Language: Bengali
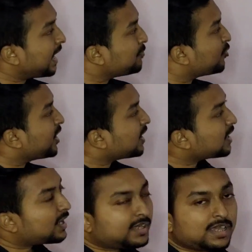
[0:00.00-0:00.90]
এই
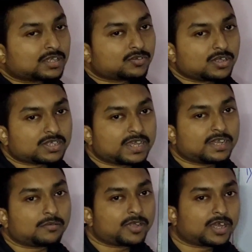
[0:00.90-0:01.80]
পরীক্ষাটা কি আসলে
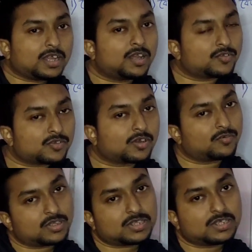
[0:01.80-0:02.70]
সেইটা আমরা এখানে আলোচনা
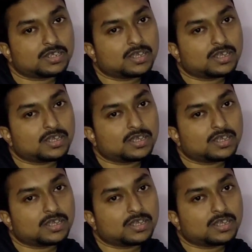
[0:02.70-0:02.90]
করছি